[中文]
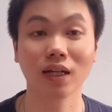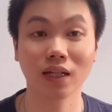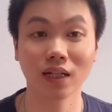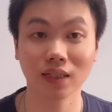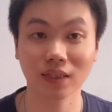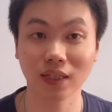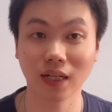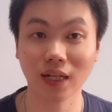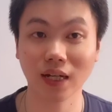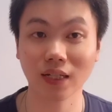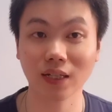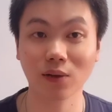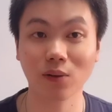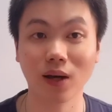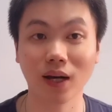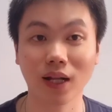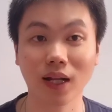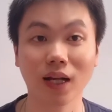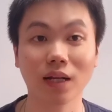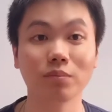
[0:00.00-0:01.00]
当然的
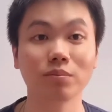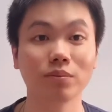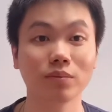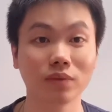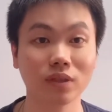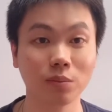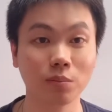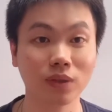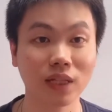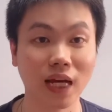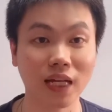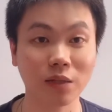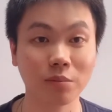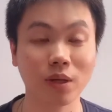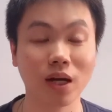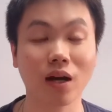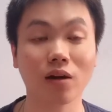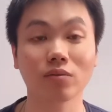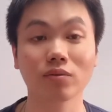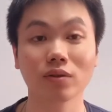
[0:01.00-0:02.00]
话呢，你不打疫
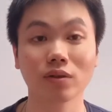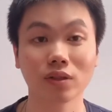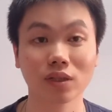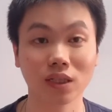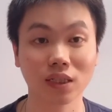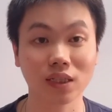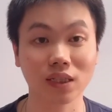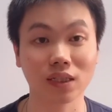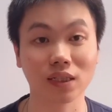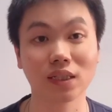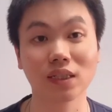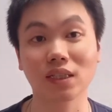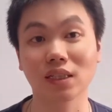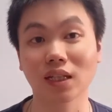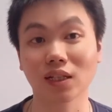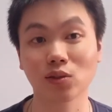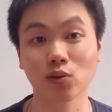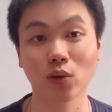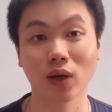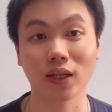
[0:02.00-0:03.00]
苗是你自己的
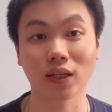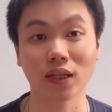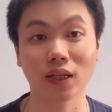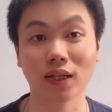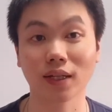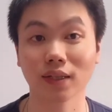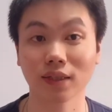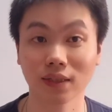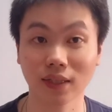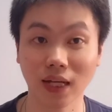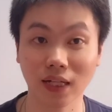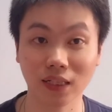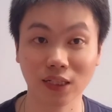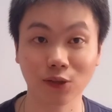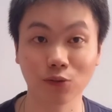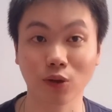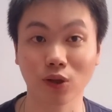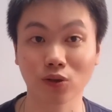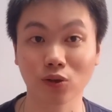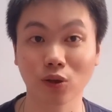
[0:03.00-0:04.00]
选择，但是
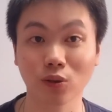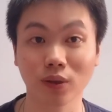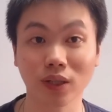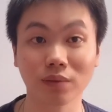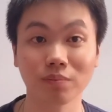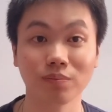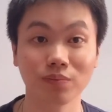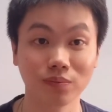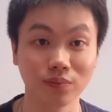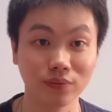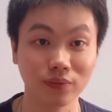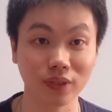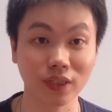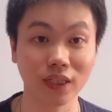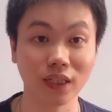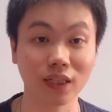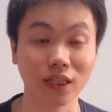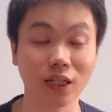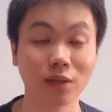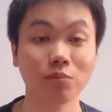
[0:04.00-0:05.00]
我作为医
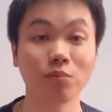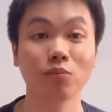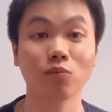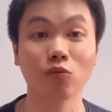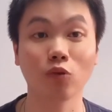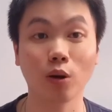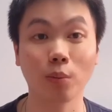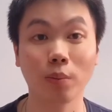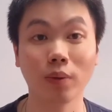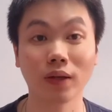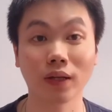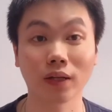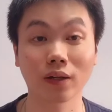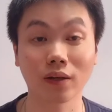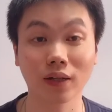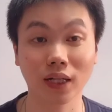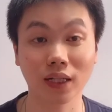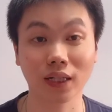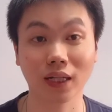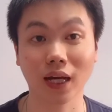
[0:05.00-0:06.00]
生，我不能够
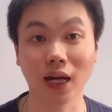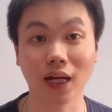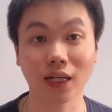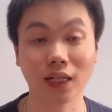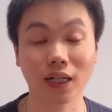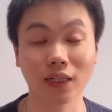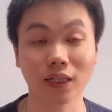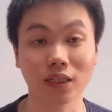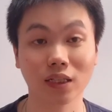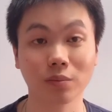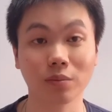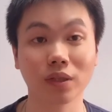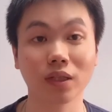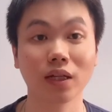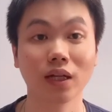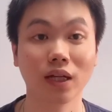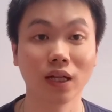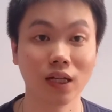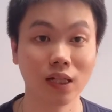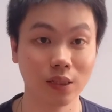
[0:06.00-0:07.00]
给你开这样的证明，
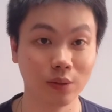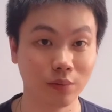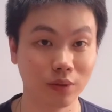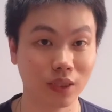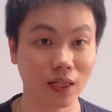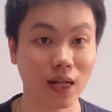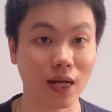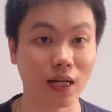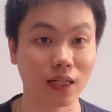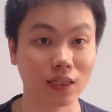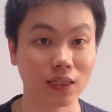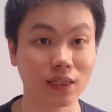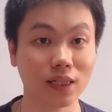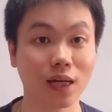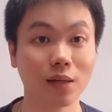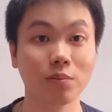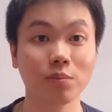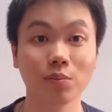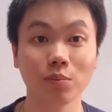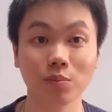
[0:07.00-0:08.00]
因为这两个之
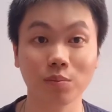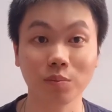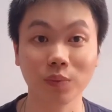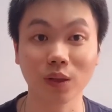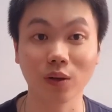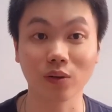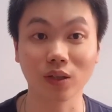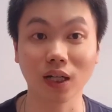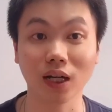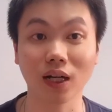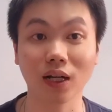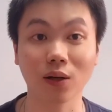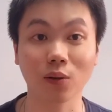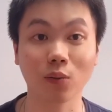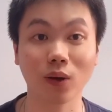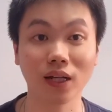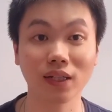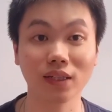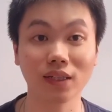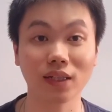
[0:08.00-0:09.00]
间没有任何
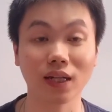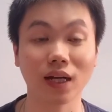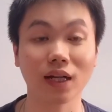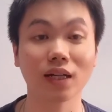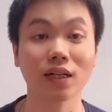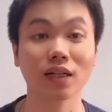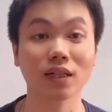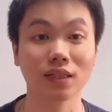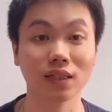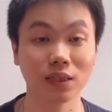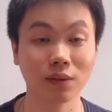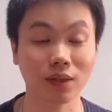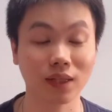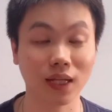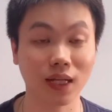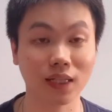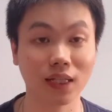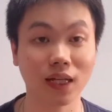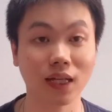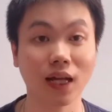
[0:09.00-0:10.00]
关系的。希望
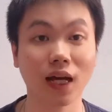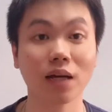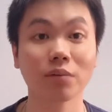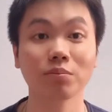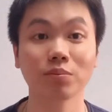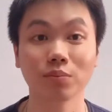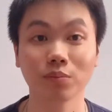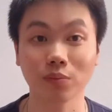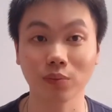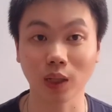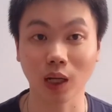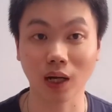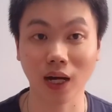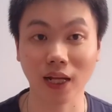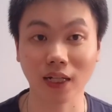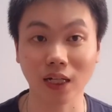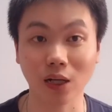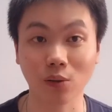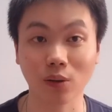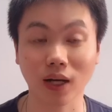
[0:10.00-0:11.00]
大家呢不要来
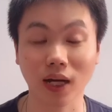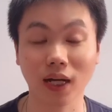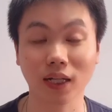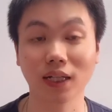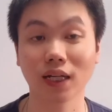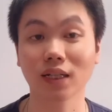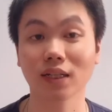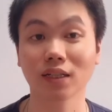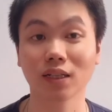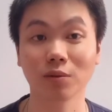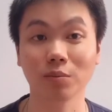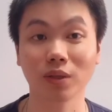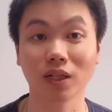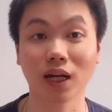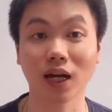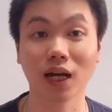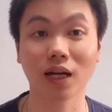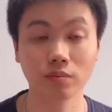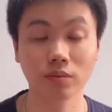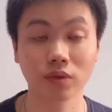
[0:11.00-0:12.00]
找我开这样的证明
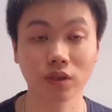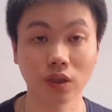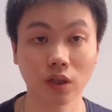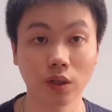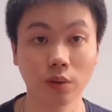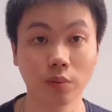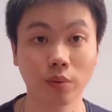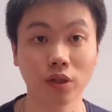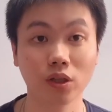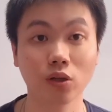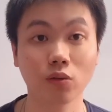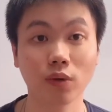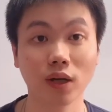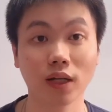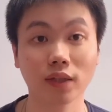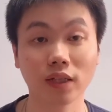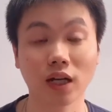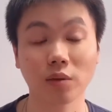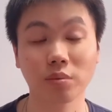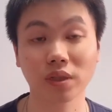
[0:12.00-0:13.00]
哈。这位朋友为了
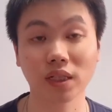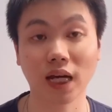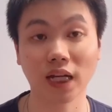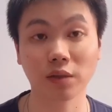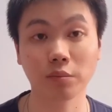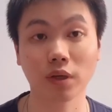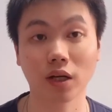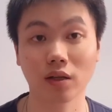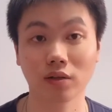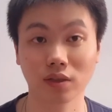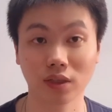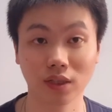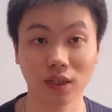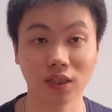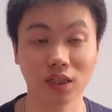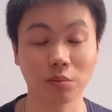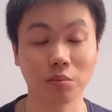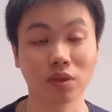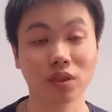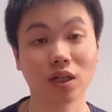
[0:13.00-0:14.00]
逃避打疫苗，真的
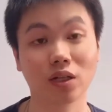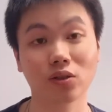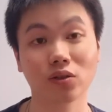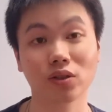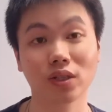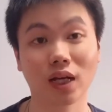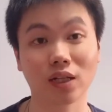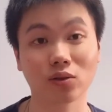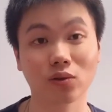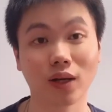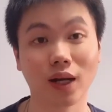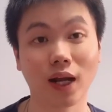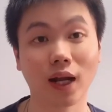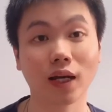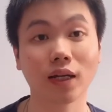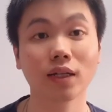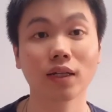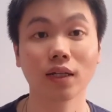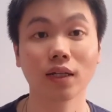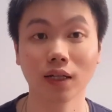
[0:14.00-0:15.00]
什么招都想出来了。
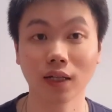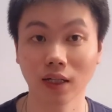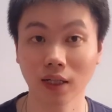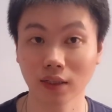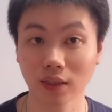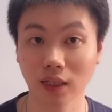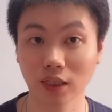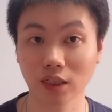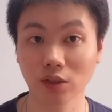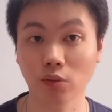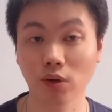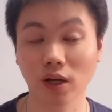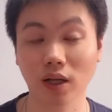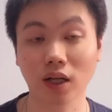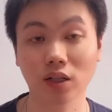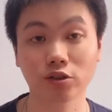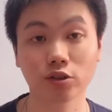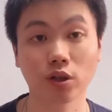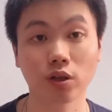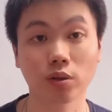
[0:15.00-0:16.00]
但是我要告
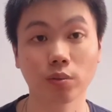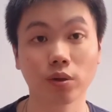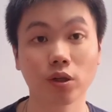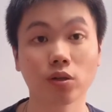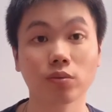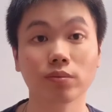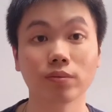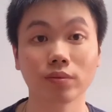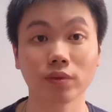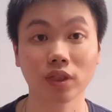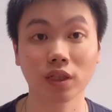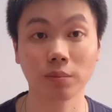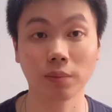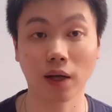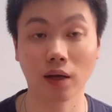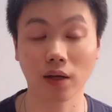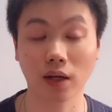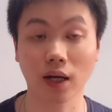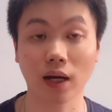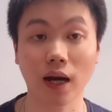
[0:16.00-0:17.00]
诉各位朋友，疫
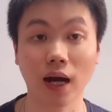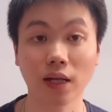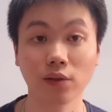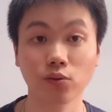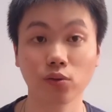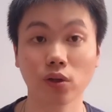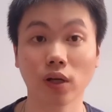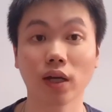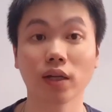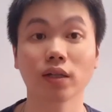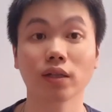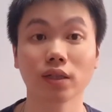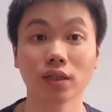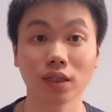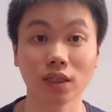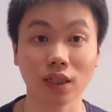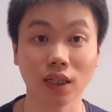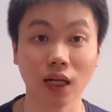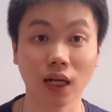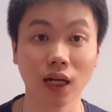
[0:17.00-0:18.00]
苗很安全，
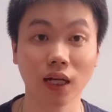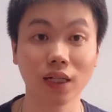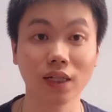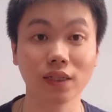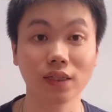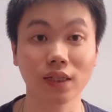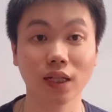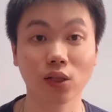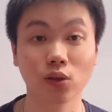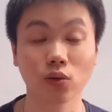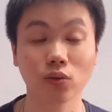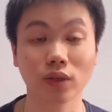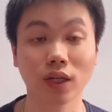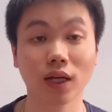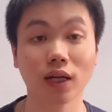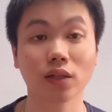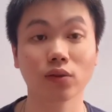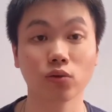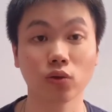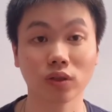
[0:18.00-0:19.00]
是可以接种
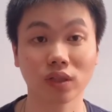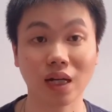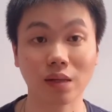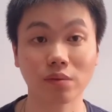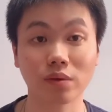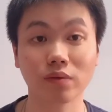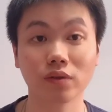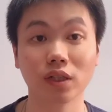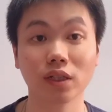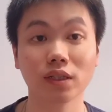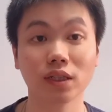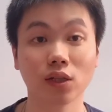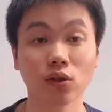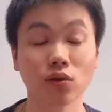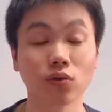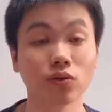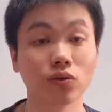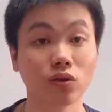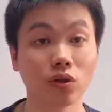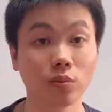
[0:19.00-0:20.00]
的，绝大部分人接
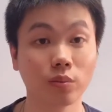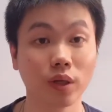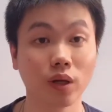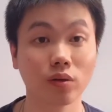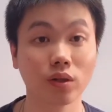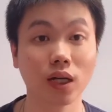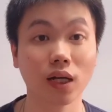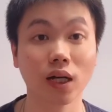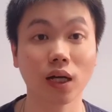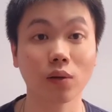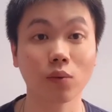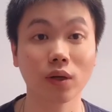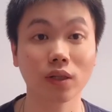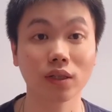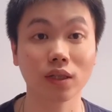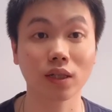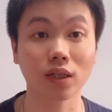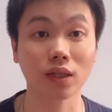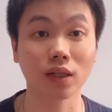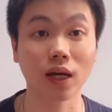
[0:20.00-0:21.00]
种都没有任何问
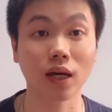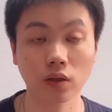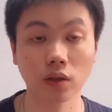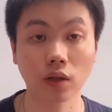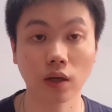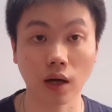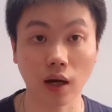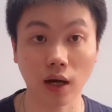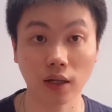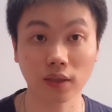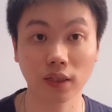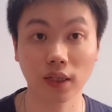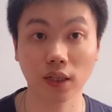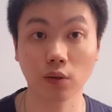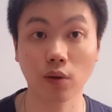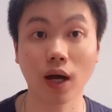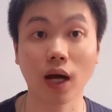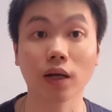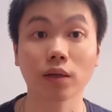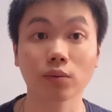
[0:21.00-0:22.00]
题的。而且的
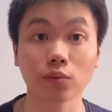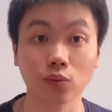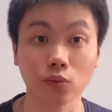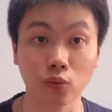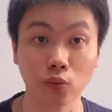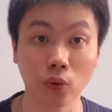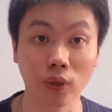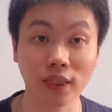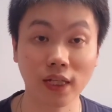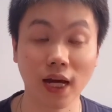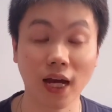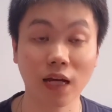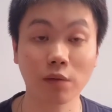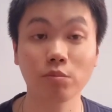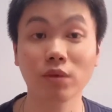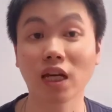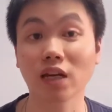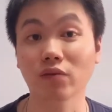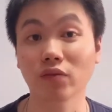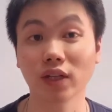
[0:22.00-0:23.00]
话，国家还
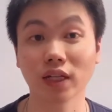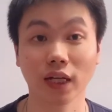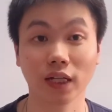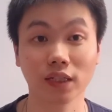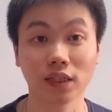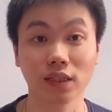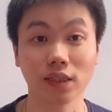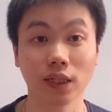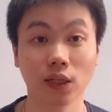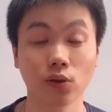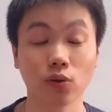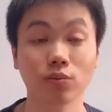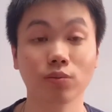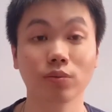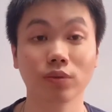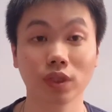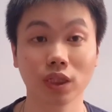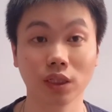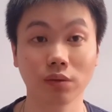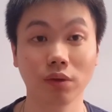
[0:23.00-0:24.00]
免费给你接种，
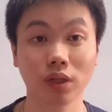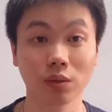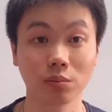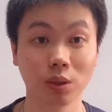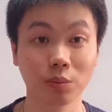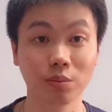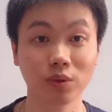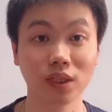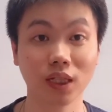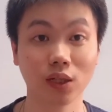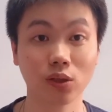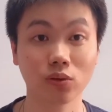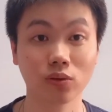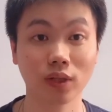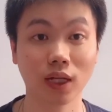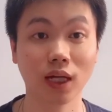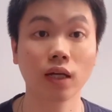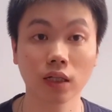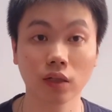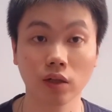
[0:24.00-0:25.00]
你为什么不接种
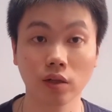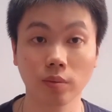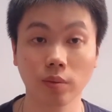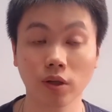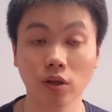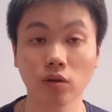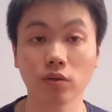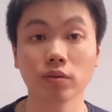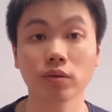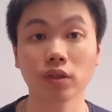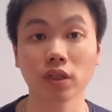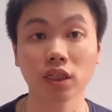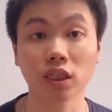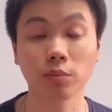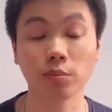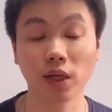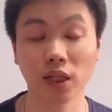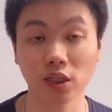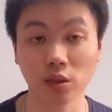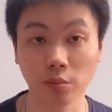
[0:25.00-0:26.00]
呢？各位朋友，你
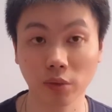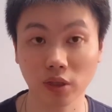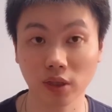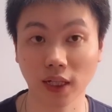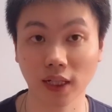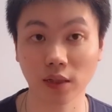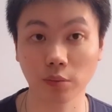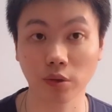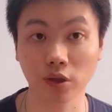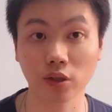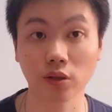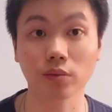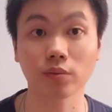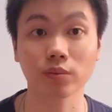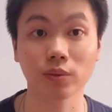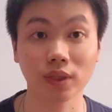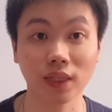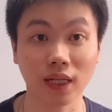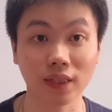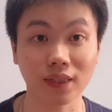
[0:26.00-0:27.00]
身边有没有这样的朋友，
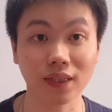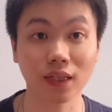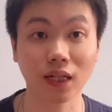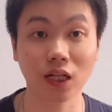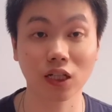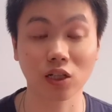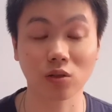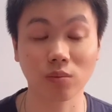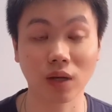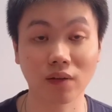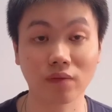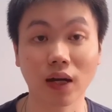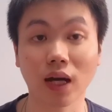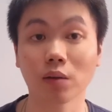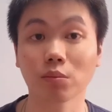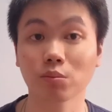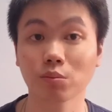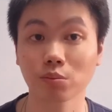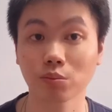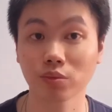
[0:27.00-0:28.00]
想尽各种办
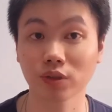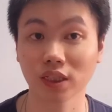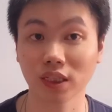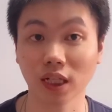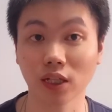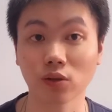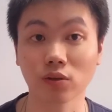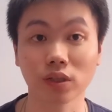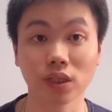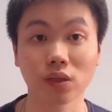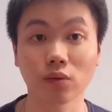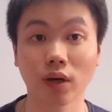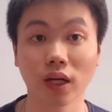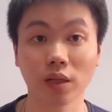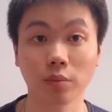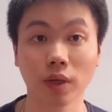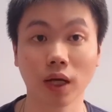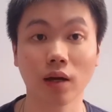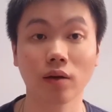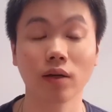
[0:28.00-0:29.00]
法不接种新冠
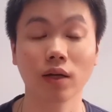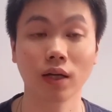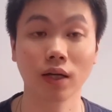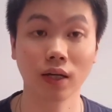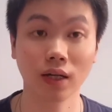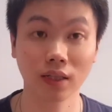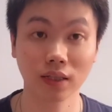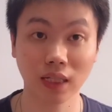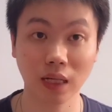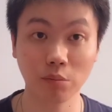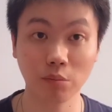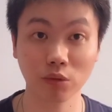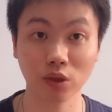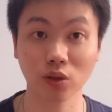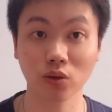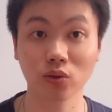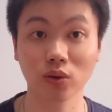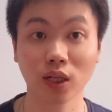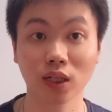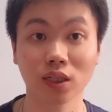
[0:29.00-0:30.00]
疫苗？他们都
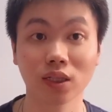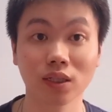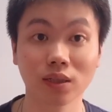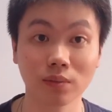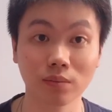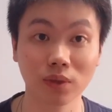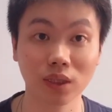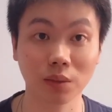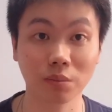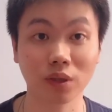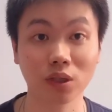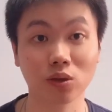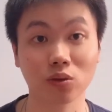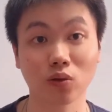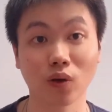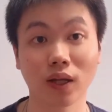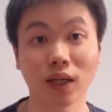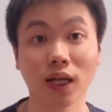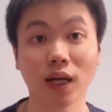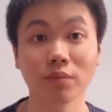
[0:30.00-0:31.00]
用的是什么手
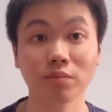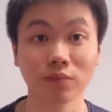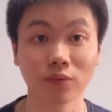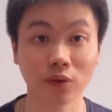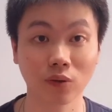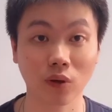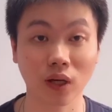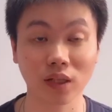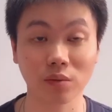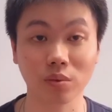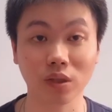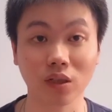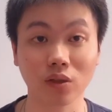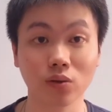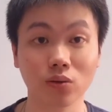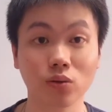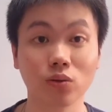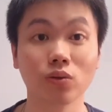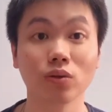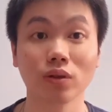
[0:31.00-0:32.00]
段呢？欢迎评论
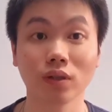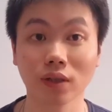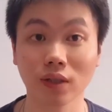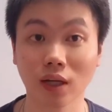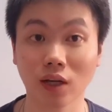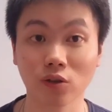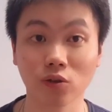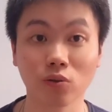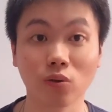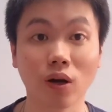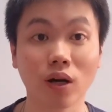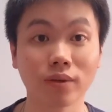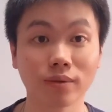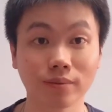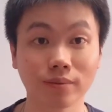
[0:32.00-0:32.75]
区告诉我。